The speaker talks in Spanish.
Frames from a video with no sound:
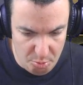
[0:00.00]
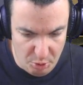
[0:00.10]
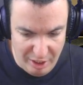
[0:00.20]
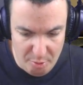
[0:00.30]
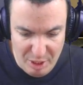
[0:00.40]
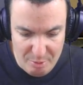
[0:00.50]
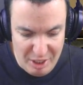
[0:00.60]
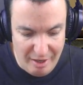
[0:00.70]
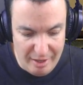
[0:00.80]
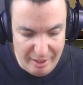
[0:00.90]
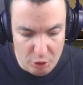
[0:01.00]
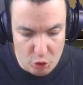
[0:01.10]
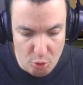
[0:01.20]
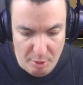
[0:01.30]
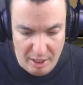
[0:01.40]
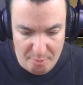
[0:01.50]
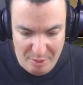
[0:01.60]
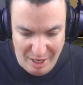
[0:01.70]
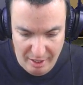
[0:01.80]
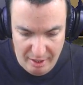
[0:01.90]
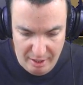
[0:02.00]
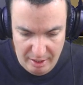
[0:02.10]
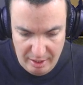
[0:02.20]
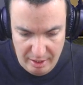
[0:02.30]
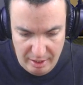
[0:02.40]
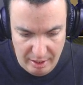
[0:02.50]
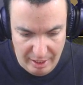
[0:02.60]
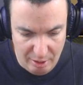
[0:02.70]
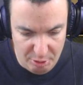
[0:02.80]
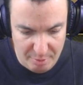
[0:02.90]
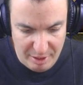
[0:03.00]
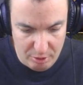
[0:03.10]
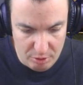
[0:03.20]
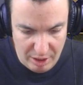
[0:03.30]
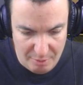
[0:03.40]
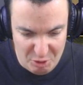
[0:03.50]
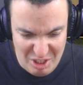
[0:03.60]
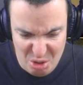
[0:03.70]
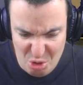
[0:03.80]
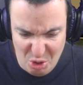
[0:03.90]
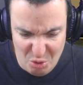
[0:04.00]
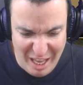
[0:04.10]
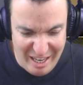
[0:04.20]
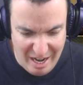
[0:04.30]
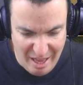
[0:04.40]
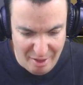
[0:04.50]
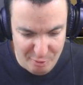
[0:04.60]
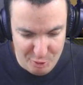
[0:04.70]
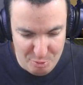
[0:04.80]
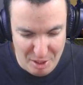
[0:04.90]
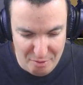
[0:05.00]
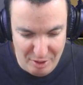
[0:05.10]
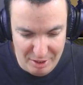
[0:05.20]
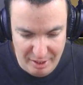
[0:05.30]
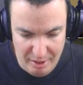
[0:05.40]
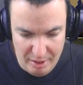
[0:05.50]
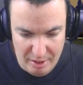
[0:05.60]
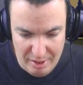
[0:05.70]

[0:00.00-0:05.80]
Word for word: Porque no podemos dejar que nos suba para nada eh, el agotamiento Nos dejamos esto, yo creo que una granada no nos va a hacer falta